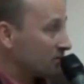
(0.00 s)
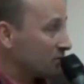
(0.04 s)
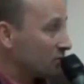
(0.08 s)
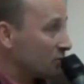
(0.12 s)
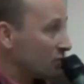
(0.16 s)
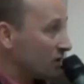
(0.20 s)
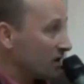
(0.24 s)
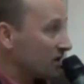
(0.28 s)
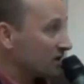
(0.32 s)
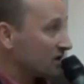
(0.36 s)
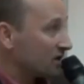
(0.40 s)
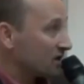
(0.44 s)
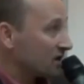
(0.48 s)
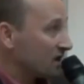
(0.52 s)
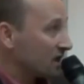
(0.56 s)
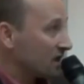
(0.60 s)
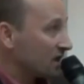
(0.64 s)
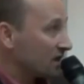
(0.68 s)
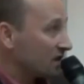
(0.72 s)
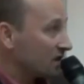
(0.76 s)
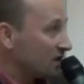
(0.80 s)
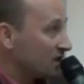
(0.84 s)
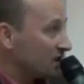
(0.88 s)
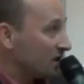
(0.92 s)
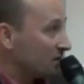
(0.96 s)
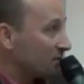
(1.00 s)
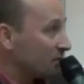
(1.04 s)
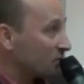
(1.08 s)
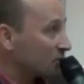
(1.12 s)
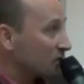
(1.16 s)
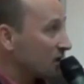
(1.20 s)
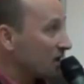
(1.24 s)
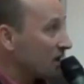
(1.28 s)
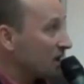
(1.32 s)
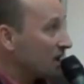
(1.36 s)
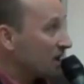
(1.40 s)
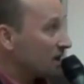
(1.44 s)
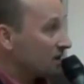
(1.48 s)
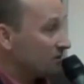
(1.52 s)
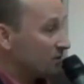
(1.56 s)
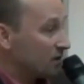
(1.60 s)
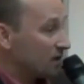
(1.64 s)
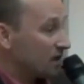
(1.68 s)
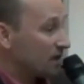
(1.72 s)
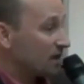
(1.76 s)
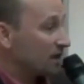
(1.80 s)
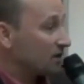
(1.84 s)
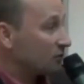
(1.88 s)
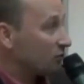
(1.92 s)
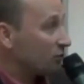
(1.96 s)
других социальных сетей, потому что
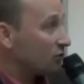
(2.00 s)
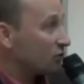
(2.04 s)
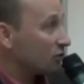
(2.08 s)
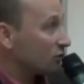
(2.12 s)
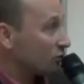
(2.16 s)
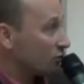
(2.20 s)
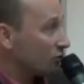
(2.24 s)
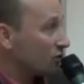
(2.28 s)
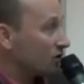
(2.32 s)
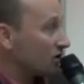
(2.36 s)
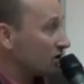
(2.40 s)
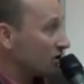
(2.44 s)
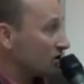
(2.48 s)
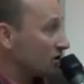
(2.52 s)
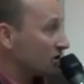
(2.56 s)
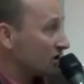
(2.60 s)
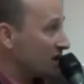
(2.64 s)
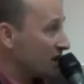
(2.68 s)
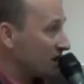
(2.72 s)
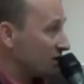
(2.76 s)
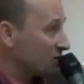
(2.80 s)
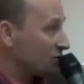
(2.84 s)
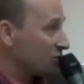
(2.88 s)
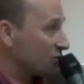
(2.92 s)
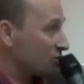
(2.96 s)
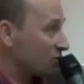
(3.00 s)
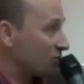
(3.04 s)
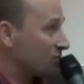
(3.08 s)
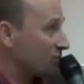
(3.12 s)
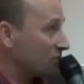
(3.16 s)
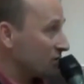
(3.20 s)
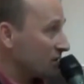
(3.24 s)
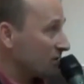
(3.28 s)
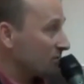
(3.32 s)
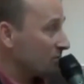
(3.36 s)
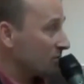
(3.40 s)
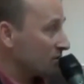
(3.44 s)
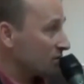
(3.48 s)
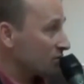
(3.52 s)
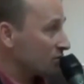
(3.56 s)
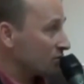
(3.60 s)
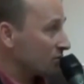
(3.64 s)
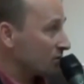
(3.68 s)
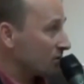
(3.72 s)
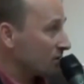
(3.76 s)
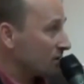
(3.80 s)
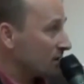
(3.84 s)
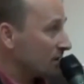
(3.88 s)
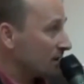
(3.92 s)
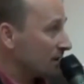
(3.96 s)
Дмитрий Анатольевич точно читает все, что ему там пишут.
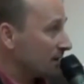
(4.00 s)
